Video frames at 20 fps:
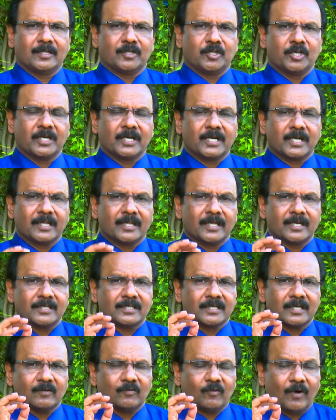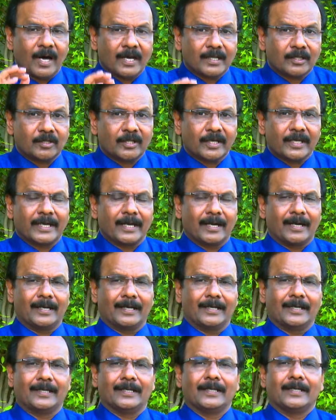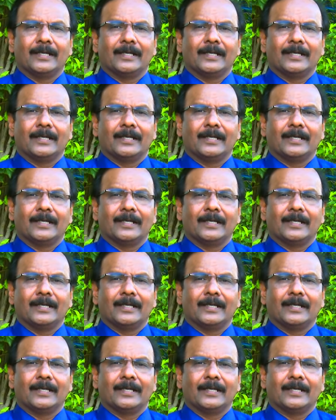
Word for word: தீர்க்க தரிசன வார்த்தைக்காக